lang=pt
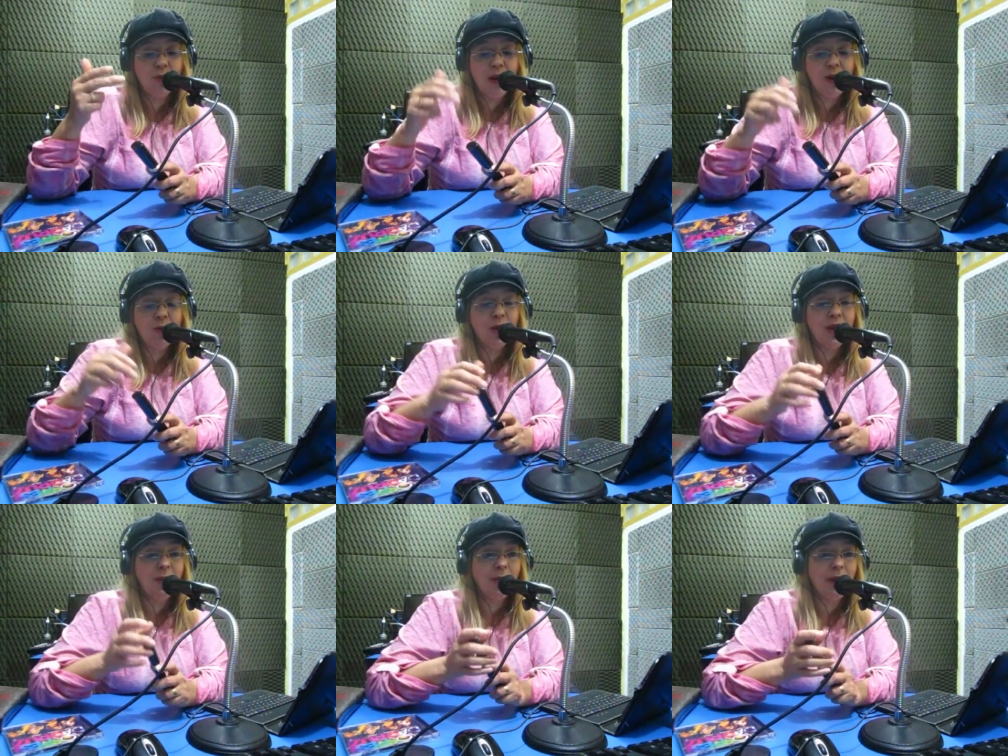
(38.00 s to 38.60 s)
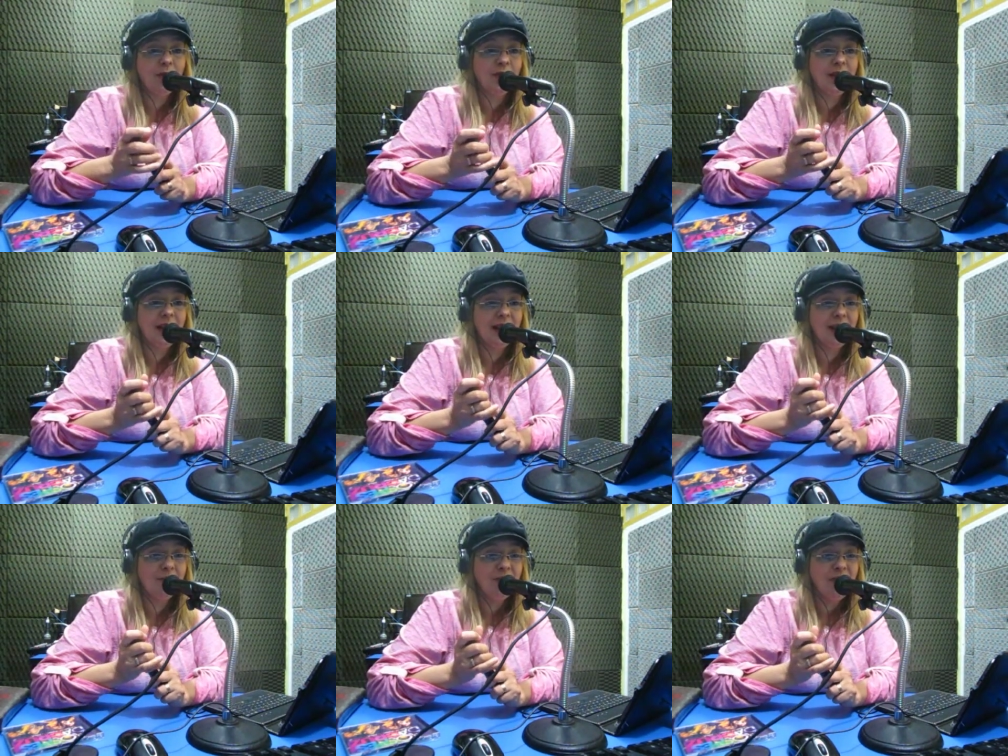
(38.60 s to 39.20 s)
uma ruim para
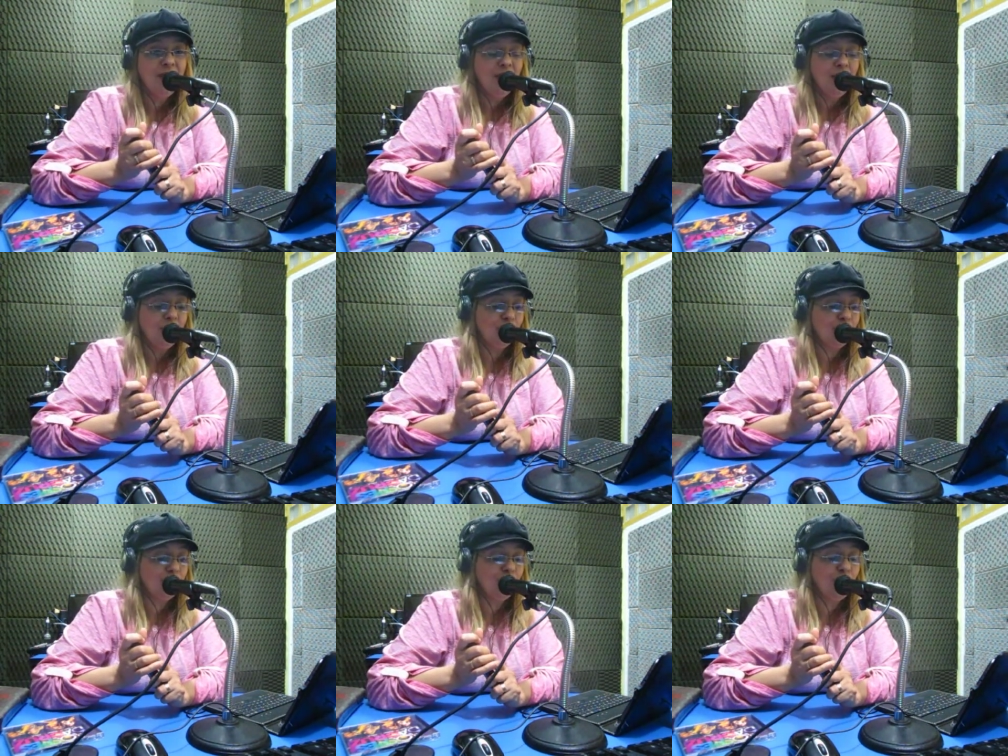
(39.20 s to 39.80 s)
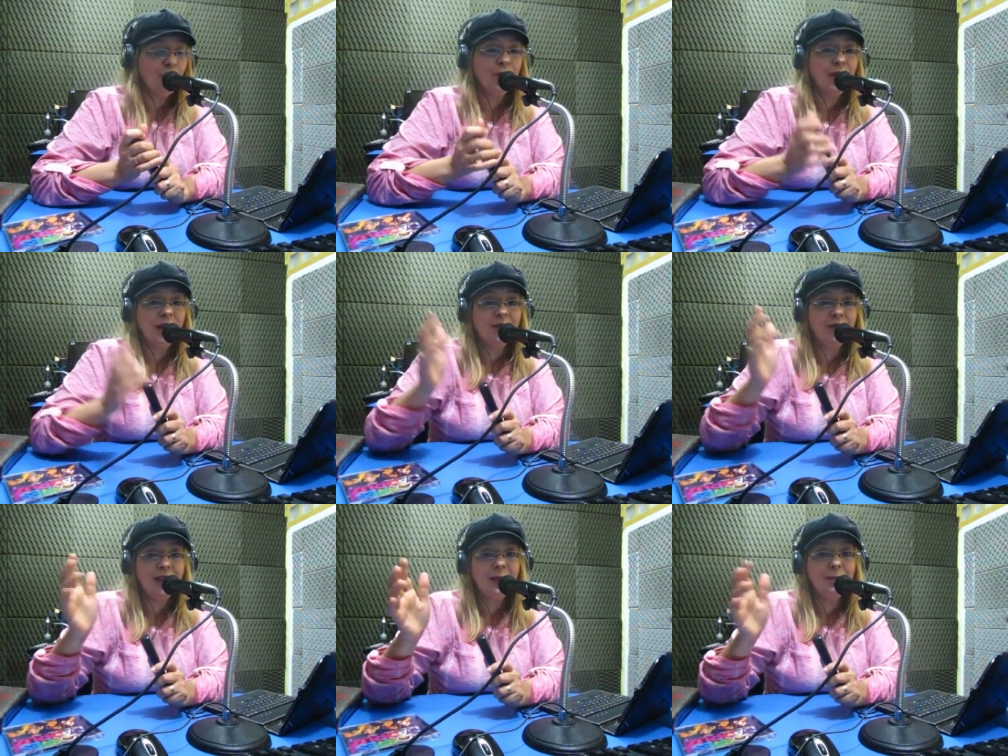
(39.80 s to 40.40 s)
falar. O judeu
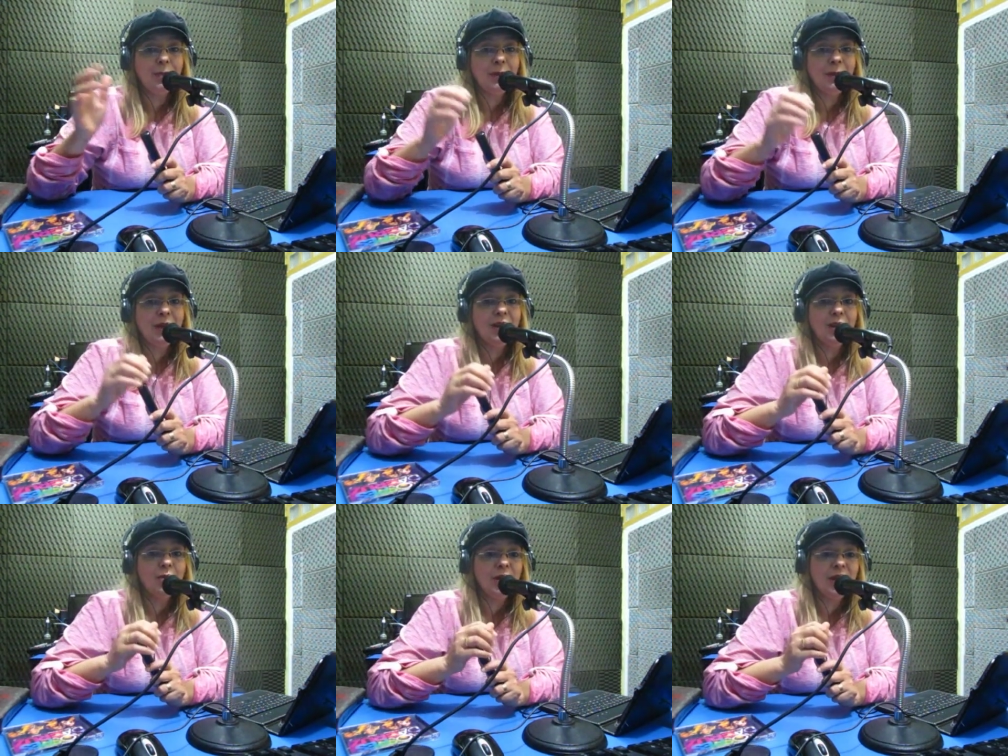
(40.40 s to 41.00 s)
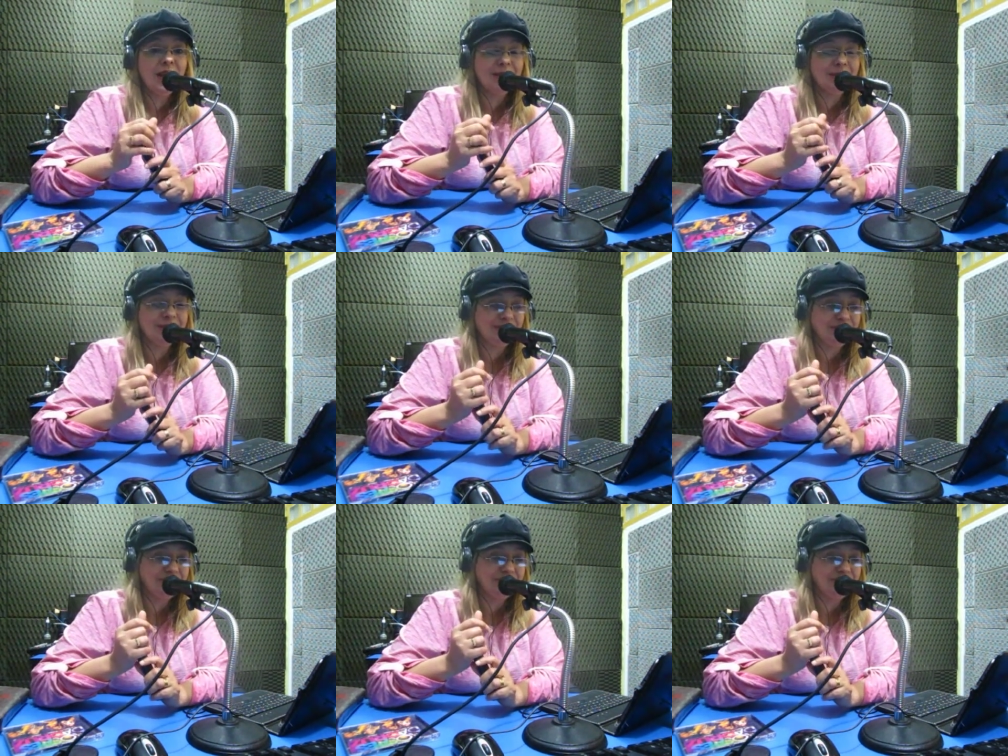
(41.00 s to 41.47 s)
fala, fala primeiro a ruim